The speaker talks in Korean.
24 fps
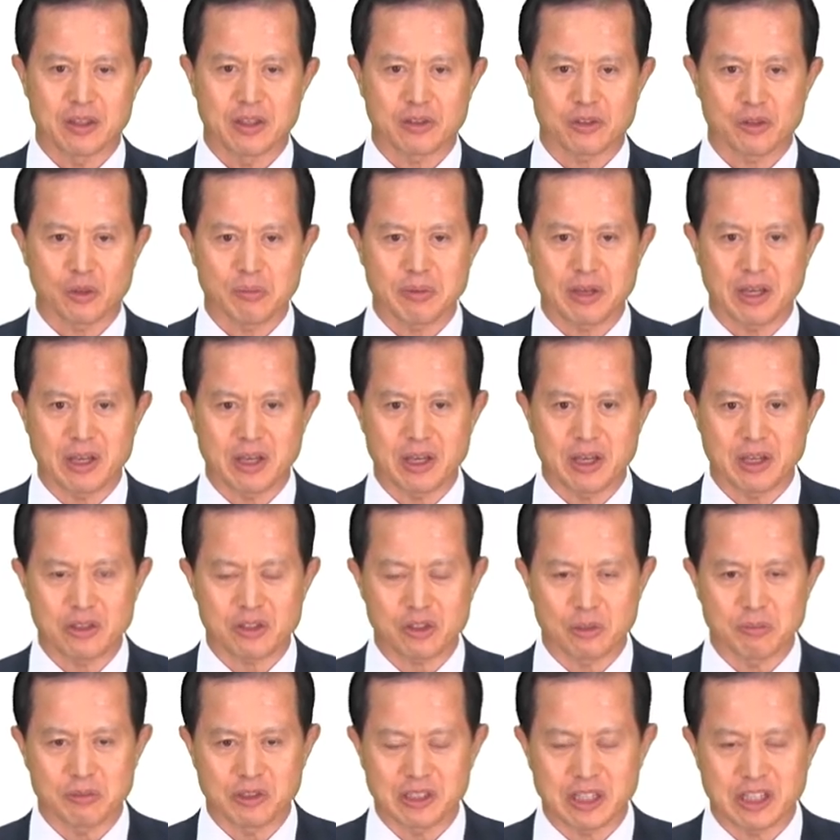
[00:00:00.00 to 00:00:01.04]

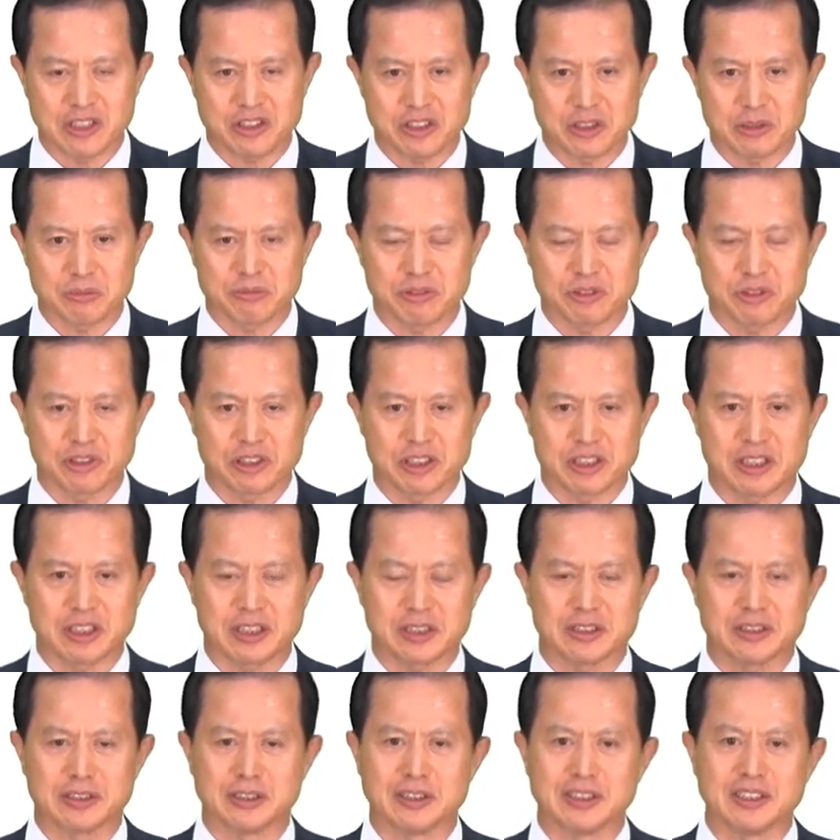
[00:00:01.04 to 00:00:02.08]
소매점을 하시는
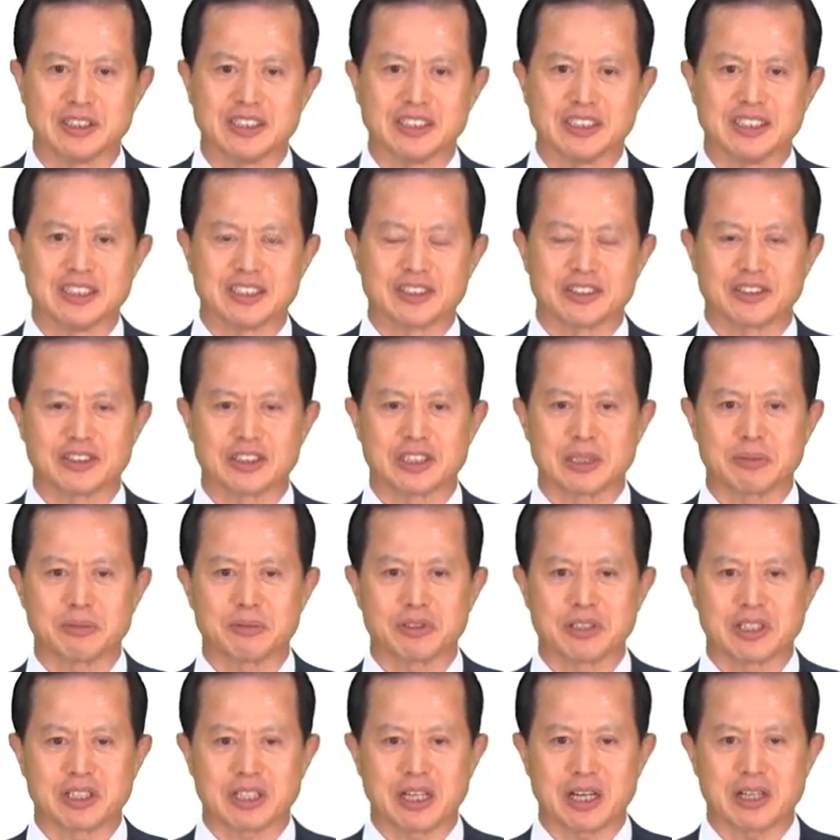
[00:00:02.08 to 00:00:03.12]
분들이 그러다
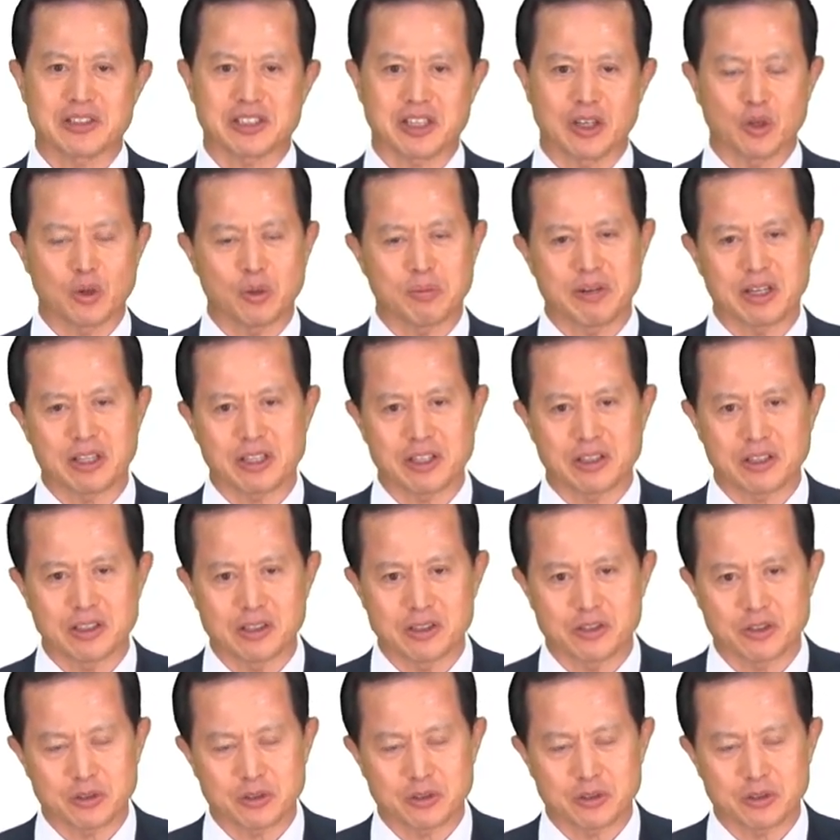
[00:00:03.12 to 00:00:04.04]
보니까 자료 받기를